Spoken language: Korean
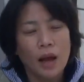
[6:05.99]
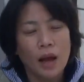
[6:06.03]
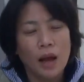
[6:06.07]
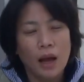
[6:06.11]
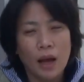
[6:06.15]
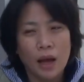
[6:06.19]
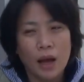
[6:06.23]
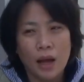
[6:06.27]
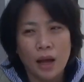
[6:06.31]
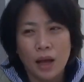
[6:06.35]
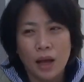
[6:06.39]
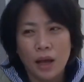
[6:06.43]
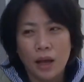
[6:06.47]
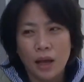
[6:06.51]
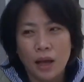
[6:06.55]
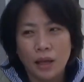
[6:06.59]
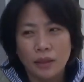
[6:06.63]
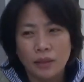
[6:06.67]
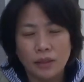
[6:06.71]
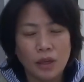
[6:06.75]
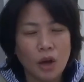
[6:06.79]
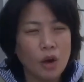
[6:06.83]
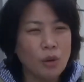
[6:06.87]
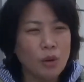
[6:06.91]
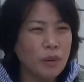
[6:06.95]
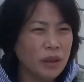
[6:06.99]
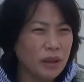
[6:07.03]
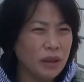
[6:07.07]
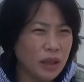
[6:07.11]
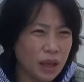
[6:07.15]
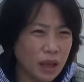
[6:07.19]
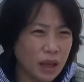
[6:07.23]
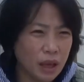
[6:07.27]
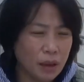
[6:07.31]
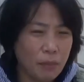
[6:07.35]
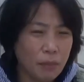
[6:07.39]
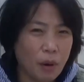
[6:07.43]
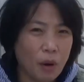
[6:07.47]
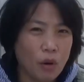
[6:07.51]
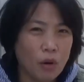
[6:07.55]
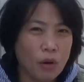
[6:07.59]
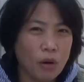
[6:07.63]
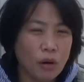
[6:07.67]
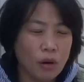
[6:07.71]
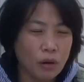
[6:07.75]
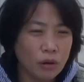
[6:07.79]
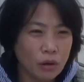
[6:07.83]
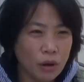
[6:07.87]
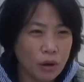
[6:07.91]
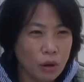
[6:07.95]
아, 처음엔 되게
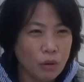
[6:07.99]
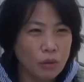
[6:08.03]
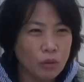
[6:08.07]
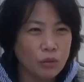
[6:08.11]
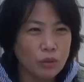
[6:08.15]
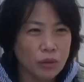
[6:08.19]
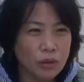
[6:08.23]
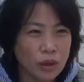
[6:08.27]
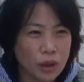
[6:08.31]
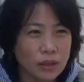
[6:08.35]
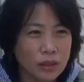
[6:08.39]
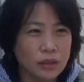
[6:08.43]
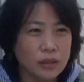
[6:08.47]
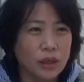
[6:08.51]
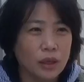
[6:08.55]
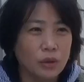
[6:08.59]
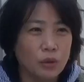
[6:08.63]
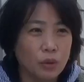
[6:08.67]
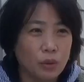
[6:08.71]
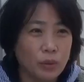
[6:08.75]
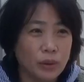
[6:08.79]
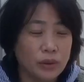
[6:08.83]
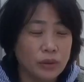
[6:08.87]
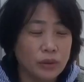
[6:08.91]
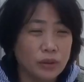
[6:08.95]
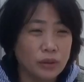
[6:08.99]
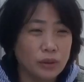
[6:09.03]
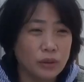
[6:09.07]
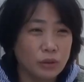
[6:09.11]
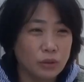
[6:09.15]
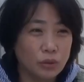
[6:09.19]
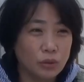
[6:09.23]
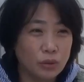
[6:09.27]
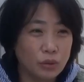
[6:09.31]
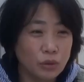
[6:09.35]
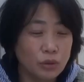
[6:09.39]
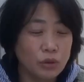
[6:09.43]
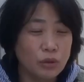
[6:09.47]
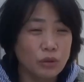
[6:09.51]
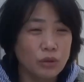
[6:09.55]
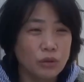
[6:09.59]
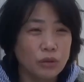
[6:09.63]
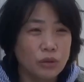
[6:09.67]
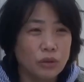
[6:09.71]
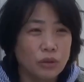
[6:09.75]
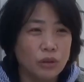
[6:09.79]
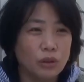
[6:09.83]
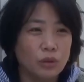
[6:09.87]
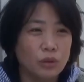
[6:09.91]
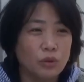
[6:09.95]
번거로운 게 제로 웨이스트고,
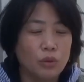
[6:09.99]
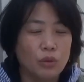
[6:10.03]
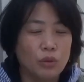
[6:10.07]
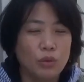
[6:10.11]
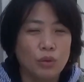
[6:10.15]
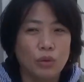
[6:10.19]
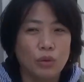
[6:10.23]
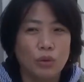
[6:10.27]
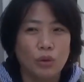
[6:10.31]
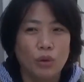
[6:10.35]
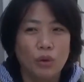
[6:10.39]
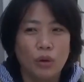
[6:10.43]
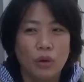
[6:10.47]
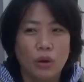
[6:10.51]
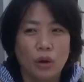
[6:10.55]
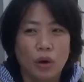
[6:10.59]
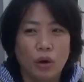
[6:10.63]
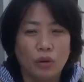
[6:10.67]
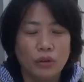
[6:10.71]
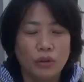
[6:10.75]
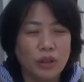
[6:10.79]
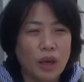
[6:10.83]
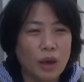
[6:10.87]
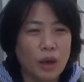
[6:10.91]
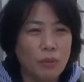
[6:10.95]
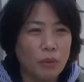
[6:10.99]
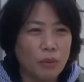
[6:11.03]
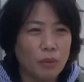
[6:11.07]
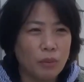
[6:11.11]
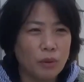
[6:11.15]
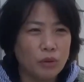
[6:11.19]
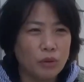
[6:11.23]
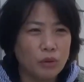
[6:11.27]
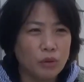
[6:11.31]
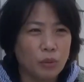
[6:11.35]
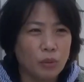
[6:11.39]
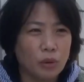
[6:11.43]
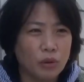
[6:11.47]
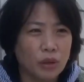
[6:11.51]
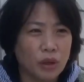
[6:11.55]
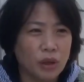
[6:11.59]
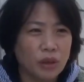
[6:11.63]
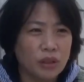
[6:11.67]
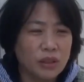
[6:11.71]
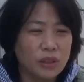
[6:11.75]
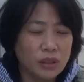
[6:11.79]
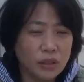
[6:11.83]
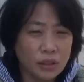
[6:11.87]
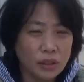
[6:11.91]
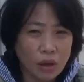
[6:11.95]
그리고 어떻게 보면 좀 어떻게
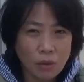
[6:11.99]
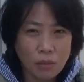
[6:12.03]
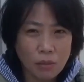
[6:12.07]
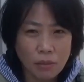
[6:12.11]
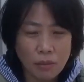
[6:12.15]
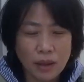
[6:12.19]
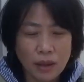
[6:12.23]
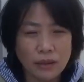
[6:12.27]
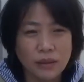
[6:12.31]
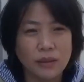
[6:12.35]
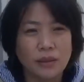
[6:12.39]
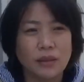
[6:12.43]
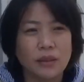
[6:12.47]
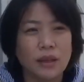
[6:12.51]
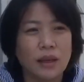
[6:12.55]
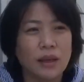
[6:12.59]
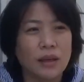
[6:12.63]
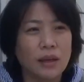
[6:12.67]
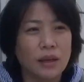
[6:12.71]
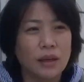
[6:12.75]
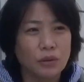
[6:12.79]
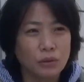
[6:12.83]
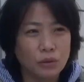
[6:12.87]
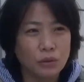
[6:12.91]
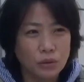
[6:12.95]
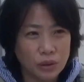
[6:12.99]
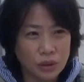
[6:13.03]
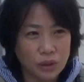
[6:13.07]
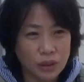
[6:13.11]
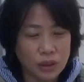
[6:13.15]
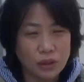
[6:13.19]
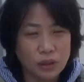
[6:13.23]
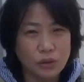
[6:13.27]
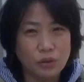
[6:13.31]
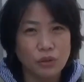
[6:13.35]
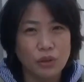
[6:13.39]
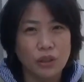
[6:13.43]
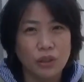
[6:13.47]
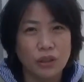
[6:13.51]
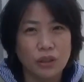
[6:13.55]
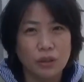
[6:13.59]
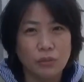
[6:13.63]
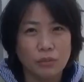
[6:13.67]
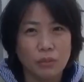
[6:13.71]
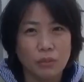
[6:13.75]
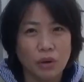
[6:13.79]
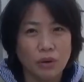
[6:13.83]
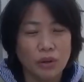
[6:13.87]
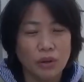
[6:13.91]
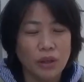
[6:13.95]
극성맞다라고 느낄 수
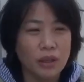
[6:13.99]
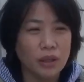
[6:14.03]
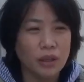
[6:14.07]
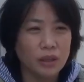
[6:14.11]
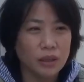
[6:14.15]
있는 면이